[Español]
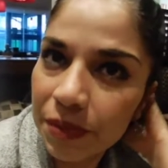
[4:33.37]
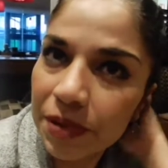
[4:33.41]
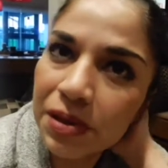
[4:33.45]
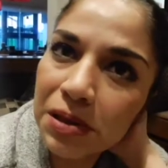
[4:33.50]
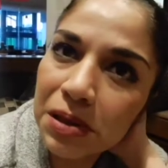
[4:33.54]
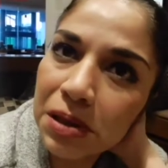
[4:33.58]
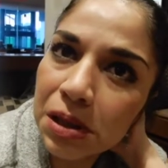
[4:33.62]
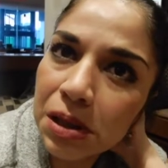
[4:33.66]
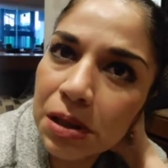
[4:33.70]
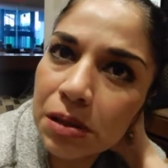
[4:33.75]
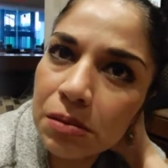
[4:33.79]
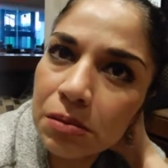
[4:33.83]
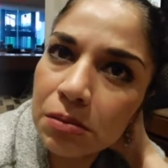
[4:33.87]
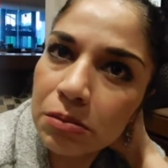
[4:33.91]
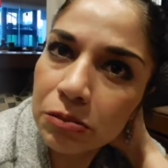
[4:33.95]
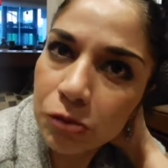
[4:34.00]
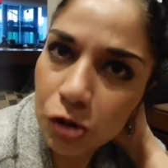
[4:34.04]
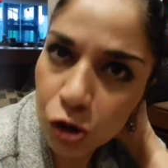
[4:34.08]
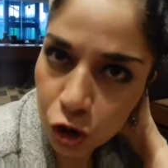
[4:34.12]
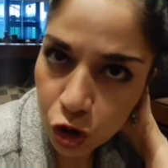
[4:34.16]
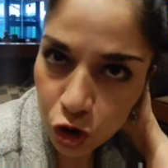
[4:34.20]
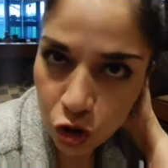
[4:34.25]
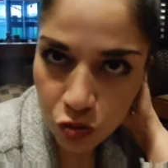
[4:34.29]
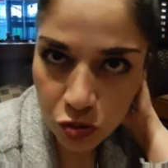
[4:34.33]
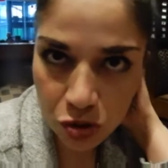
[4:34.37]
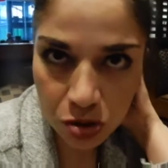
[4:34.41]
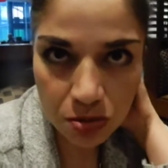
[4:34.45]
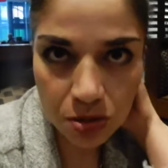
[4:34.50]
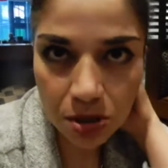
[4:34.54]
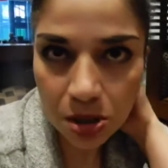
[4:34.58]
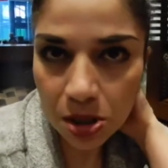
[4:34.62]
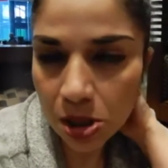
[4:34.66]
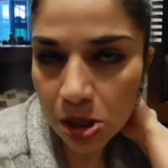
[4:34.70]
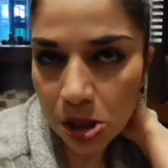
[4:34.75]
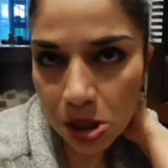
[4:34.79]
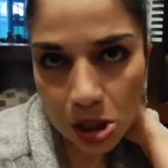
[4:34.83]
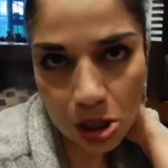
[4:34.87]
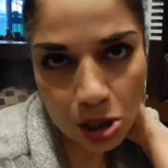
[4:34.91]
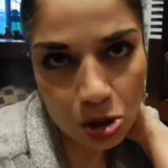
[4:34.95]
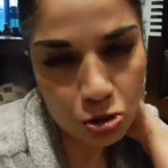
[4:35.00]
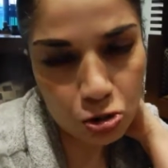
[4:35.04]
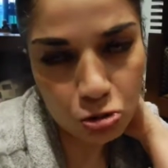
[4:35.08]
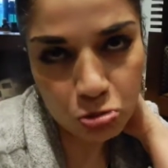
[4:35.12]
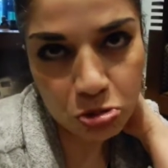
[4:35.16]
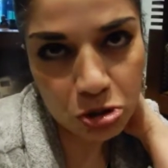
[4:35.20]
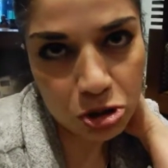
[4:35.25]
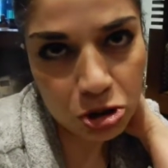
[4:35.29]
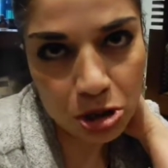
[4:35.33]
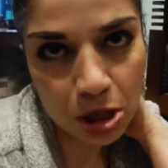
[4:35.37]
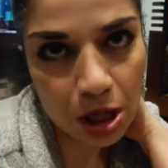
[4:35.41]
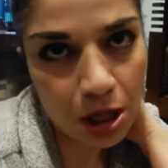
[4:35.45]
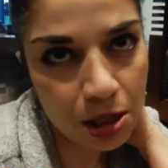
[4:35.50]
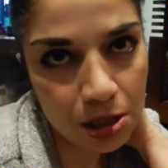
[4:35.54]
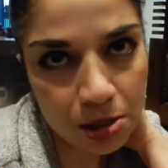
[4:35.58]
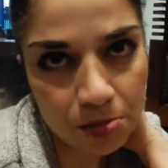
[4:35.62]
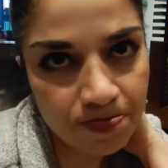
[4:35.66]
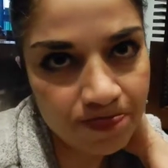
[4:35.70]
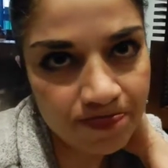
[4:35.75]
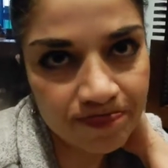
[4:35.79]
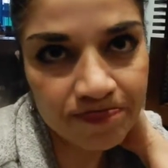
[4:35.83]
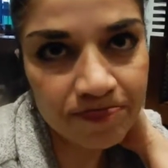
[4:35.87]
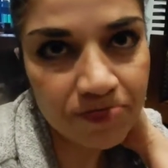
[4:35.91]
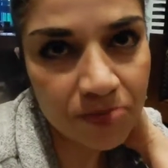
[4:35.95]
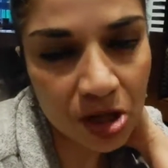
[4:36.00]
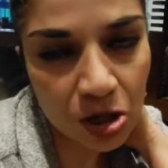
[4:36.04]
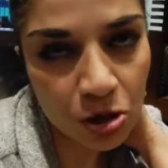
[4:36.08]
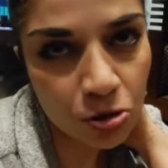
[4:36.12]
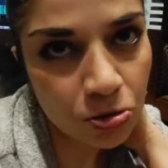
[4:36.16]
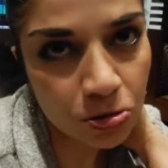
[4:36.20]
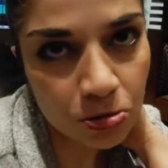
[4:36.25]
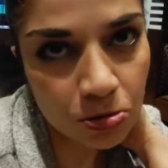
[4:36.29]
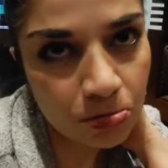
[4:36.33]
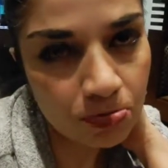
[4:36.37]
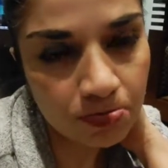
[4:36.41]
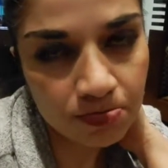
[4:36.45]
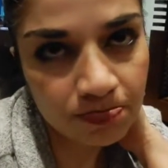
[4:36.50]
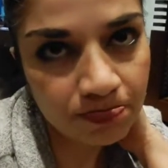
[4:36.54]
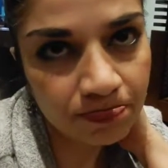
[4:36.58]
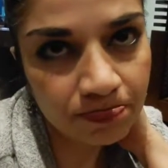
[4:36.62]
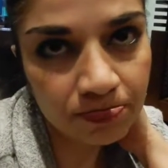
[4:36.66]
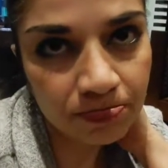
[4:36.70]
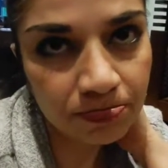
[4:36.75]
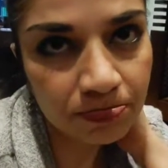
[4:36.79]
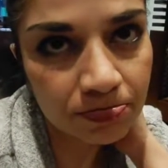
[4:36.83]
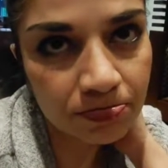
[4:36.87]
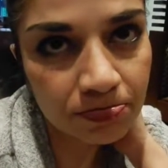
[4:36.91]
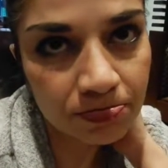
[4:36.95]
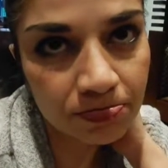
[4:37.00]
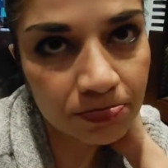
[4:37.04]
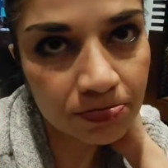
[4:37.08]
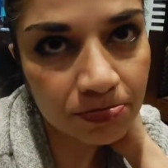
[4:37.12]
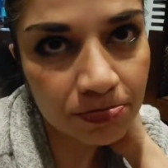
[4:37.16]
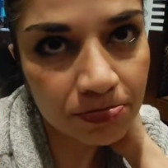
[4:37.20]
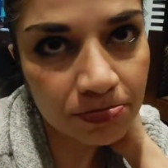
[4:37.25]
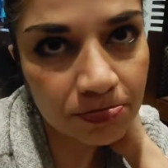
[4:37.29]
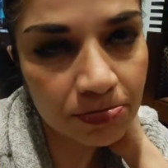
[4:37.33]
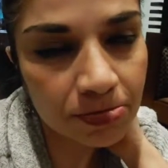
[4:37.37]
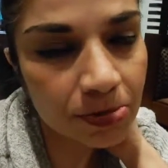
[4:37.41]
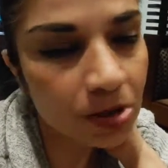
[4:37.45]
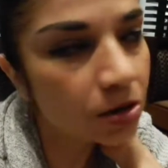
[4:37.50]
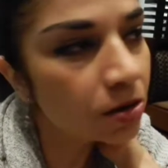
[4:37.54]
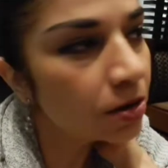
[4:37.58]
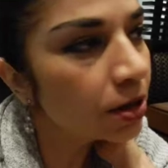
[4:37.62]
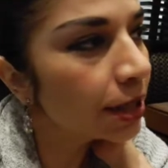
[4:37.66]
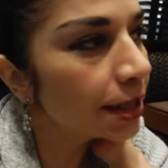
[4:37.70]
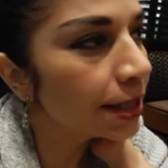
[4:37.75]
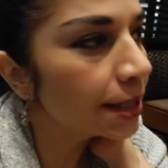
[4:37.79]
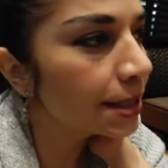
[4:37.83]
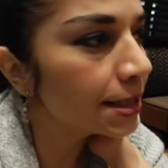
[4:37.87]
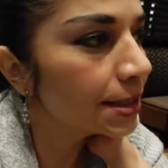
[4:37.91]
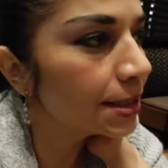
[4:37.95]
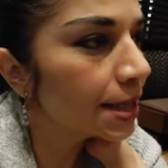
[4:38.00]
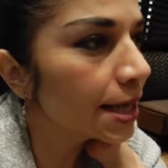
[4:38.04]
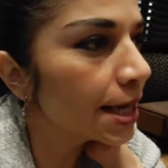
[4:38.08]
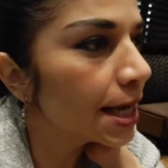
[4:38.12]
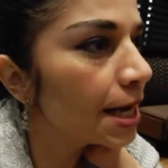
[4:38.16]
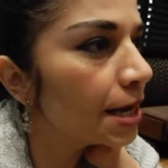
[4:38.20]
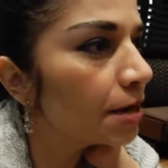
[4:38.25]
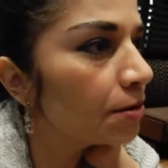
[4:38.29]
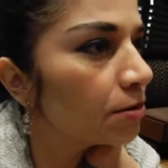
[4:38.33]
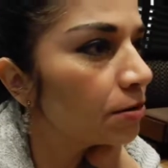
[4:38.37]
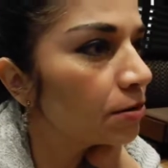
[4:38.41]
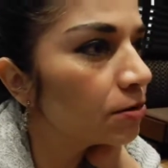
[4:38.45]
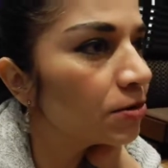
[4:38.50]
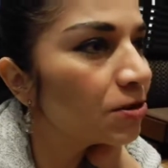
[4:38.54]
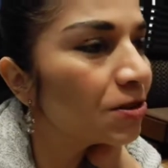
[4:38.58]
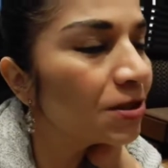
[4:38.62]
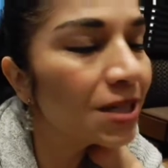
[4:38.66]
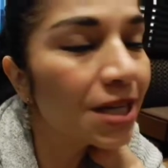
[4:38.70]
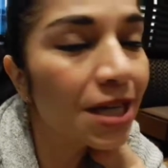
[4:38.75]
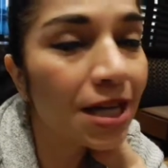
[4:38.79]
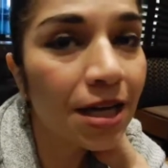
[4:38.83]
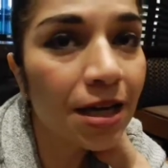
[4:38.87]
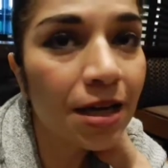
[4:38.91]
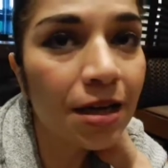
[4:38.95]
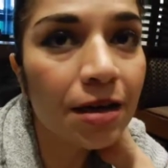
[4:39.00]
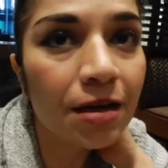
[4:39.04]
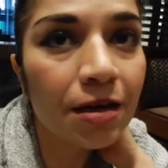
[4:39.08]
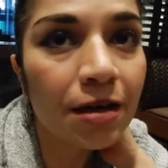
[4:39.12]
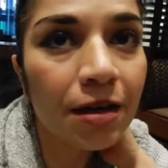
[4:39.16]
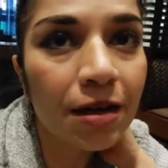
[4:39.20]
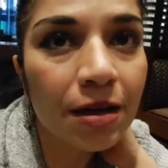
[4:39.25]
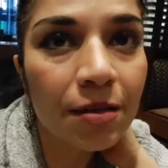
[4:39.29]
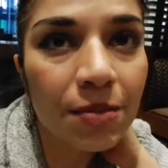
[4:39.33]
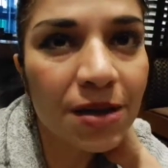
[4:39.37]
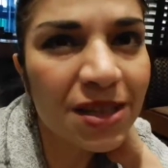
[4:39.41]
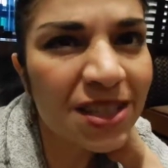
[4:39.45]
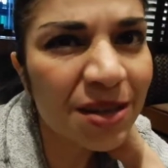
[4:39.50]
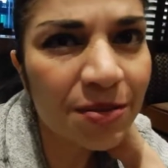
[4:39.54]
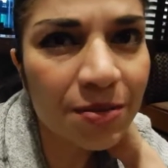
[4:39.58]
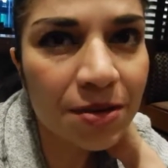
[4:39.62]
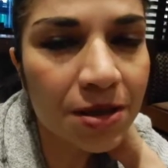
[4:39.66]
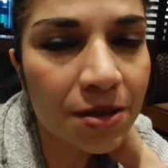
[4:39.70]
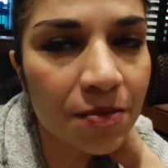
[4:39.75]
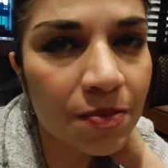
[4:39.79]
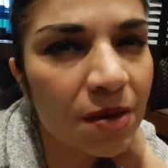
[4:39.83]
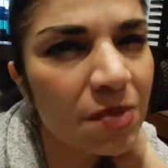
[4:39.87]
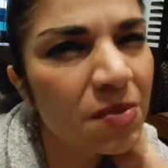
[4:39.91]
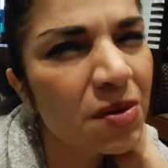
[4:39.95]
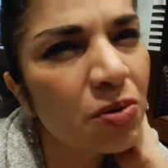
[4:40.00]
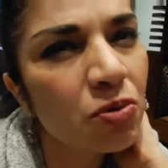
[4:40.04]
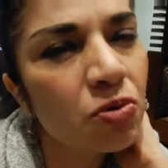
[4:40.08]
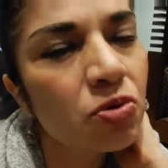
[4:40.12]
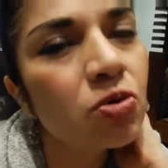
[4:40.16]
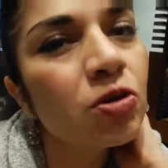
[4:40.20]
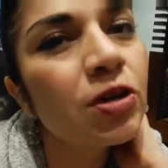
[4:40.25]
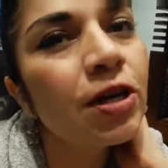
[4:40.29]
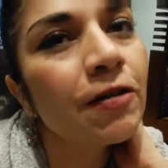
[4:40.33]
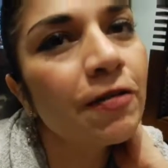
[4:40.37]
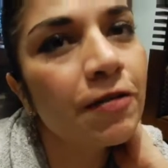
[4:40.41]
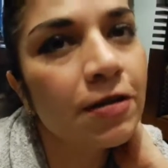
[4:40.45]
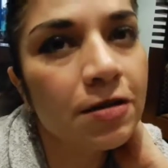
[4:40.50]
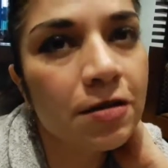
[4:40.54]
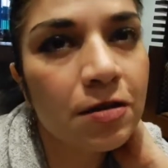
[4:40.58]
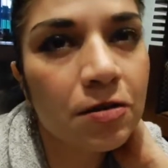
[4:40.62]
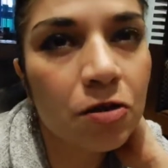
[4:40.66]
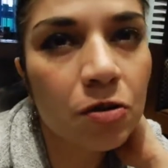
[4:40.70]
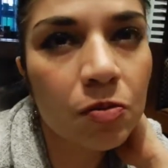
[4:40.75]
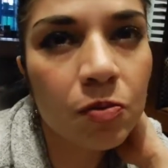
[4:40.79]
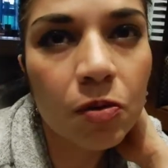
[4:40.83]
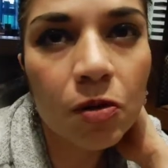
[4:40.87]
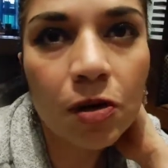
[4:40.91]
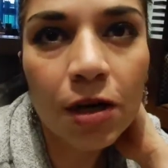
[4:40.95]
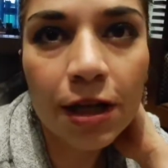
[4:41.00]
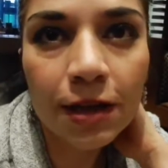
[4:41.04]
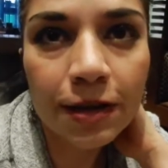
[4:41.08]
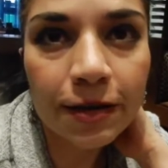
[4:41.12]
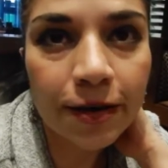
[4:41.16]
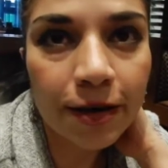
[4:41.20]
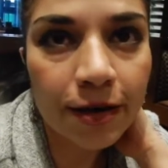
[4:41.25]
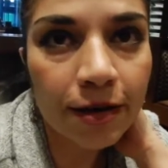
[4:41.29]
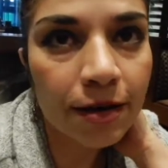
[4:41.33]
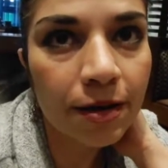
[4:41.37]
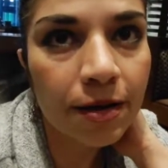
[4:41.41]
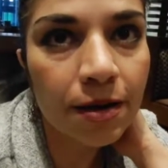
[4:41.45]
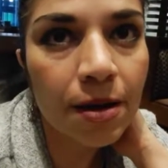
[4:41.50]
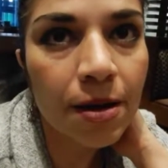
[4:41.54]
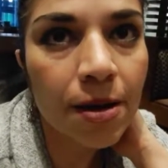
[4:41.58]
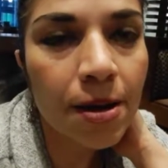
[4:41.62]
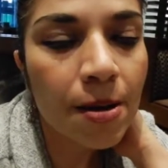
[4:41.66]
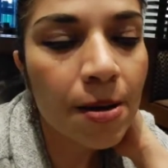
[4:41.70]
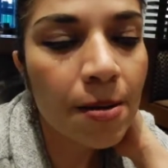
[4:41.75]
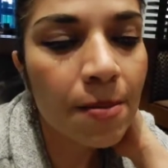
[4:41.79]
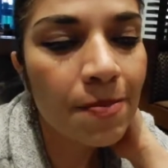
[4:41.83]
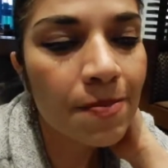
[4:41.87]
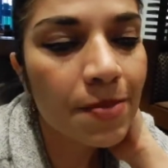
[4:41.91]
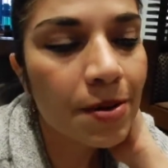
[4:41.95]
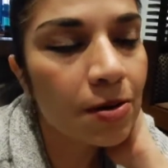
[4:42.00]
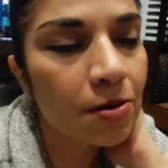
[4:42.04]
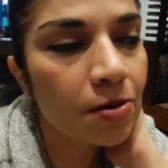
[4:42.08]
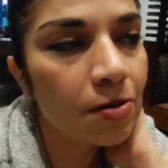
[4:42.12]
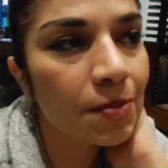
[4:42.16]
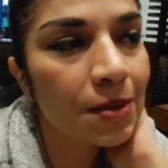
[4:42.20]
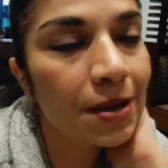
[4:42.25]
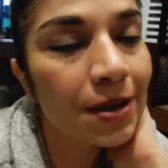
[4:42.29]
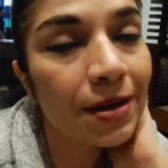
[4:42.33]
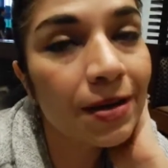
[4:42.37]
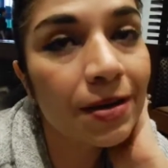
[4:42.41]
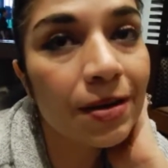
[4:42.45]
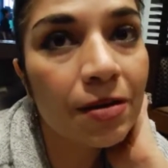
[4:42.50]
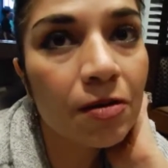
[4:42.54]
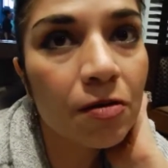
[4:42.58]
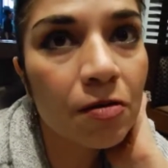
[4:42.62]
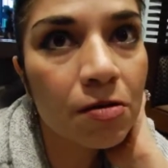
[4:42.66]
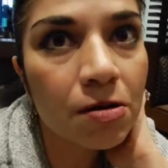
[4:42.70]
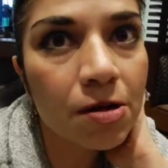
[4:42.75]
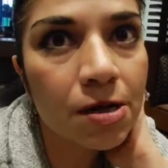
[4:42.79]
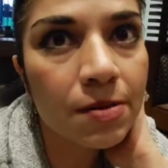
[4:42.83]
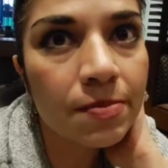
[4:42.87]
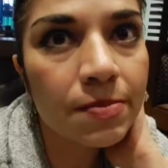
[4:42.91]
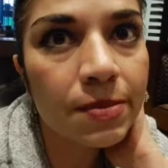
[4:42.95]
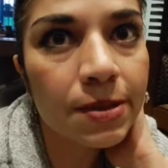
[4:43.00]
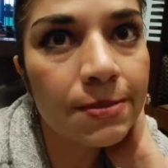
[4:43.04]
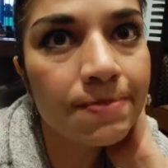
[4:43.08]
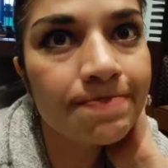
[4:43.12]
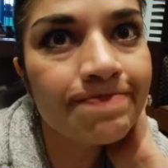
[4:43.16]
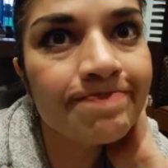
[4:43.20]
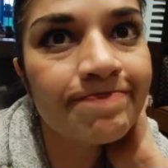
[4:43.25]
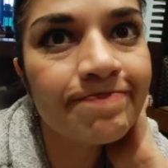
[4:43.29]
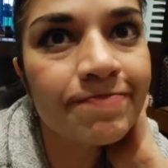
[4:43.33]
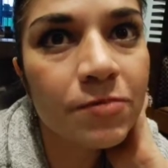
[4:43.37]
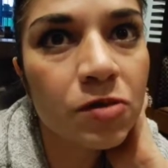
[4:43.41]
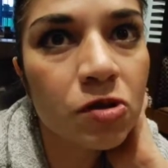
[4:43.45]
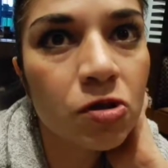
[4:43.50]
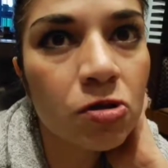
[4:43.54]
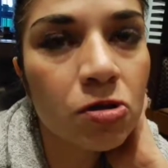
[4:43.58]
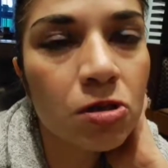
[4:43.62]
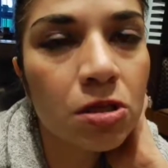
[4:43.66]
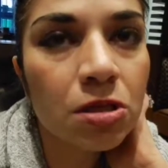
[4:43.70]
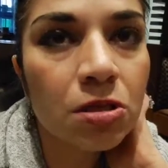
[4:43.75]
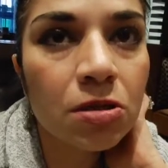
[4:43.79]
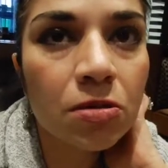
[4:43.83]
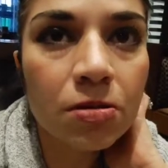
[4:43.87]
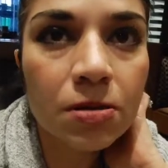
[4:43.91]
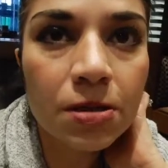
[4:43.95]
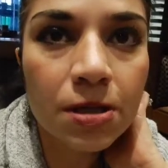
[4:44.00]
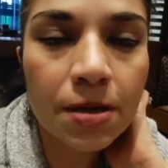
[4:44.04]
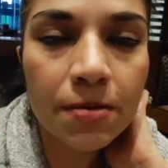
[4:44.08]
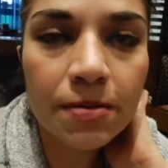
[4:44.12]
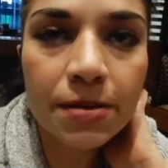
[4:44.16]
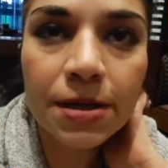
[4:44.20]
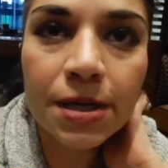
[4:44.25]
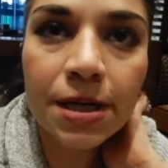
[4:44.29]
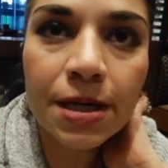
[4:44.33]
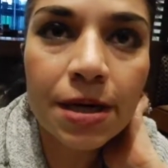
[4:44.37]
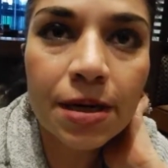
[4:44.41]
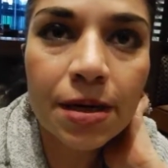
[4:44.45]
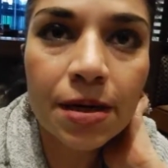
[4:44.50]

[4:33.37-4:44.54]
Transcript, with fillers: Es que no comí bien en el hospital y tengo, tengo ganas de algo, no sé. Además a mí siempre me gusta un cafecito por la tarde, pero me quedé con hambre. Entonces ahorita a ver